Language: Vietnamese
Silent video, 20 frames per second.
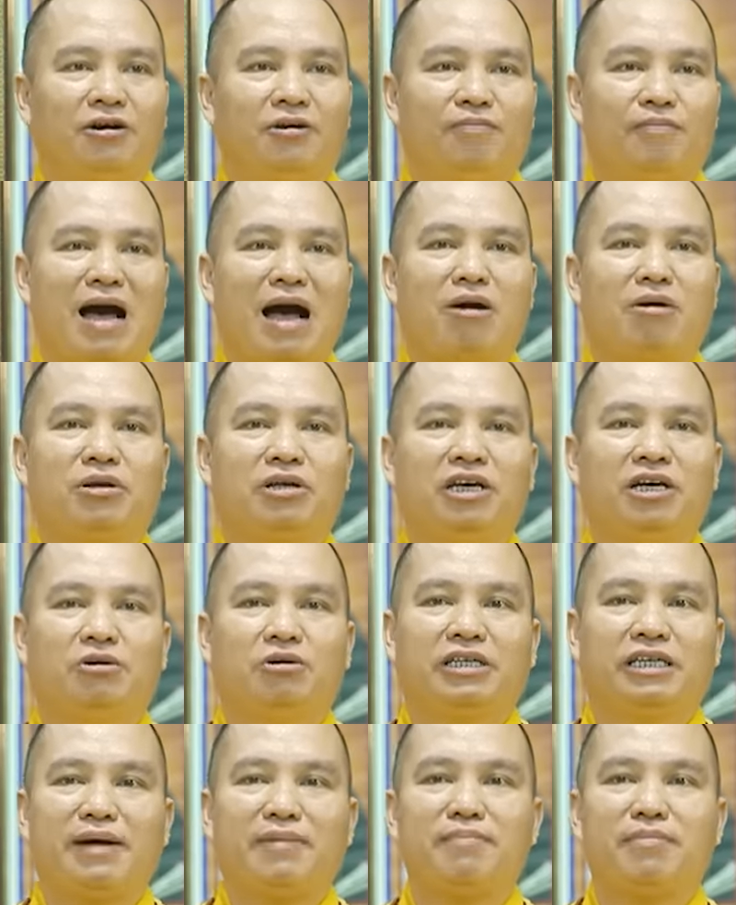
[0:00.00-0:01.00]
bao nhiêu
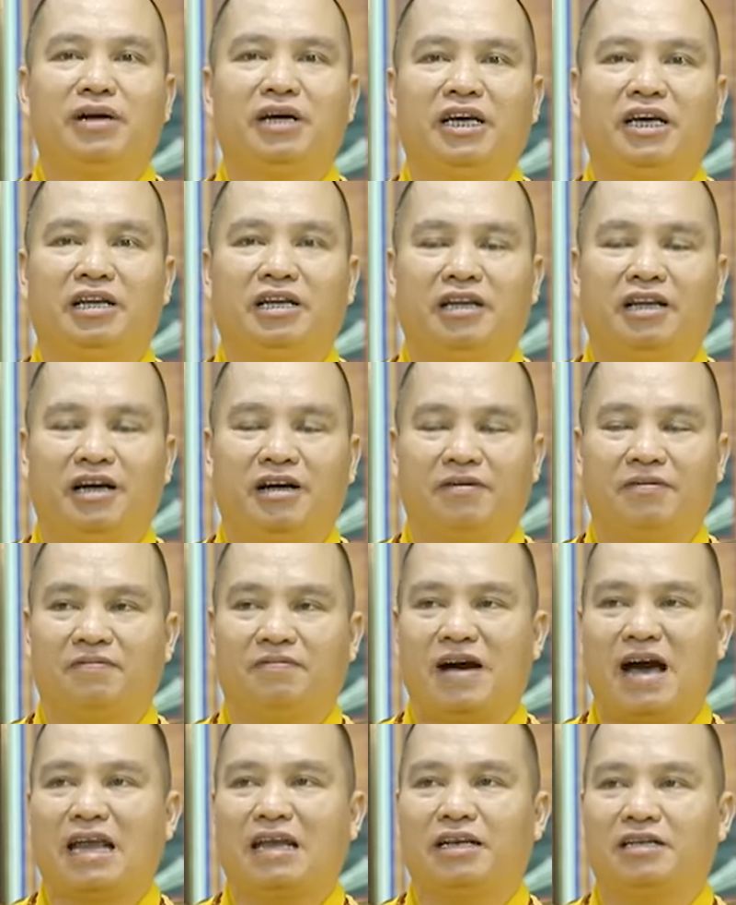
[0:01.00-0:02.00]
trăm nghìn ờ,
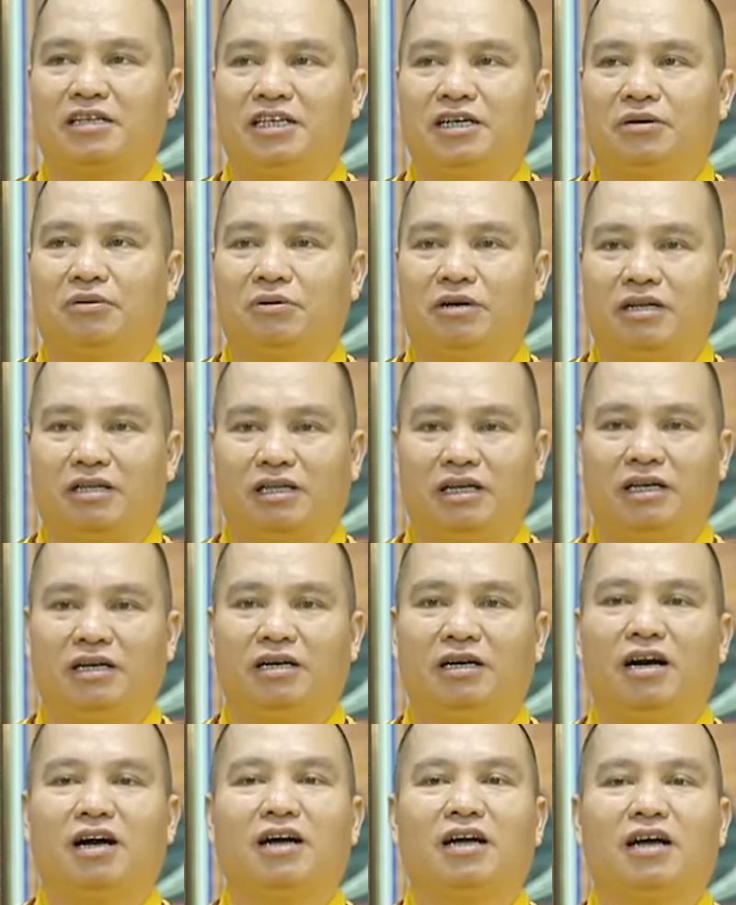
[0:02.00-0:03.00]
vạn triệu tỷ
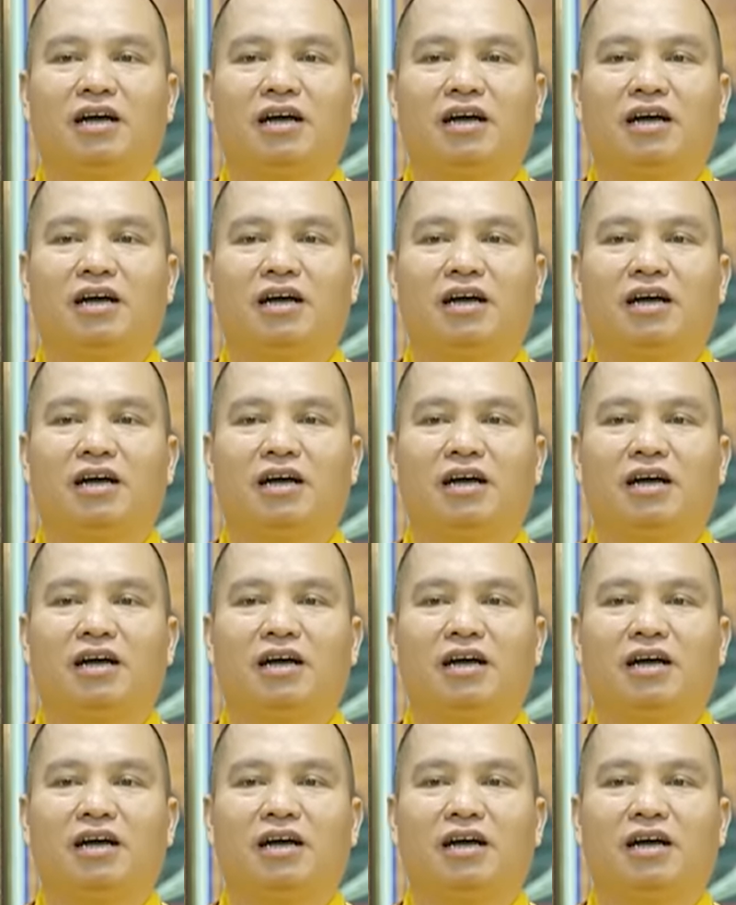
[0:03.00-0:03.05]
ức